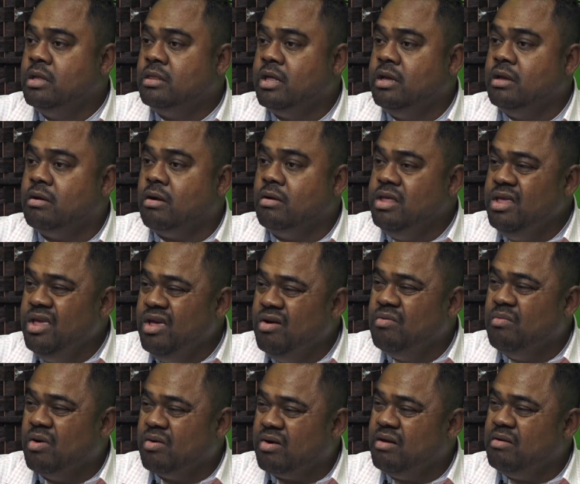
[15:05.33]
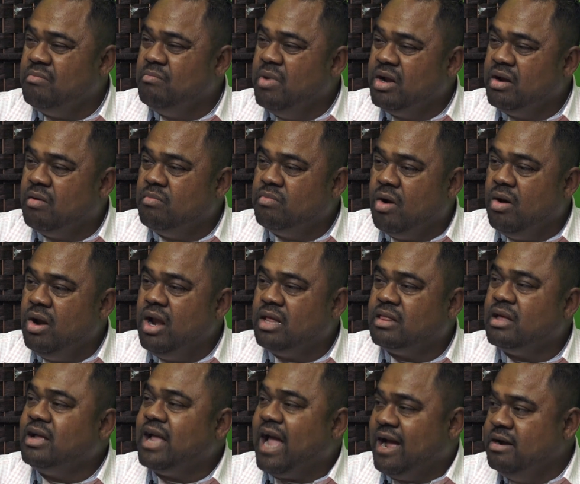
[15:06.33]
thì có nhiều một cái mình không nói là
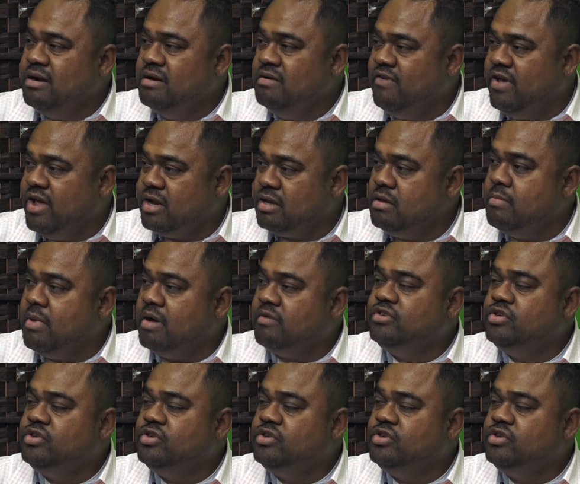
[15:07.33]
tất cả người Việt nhưng mà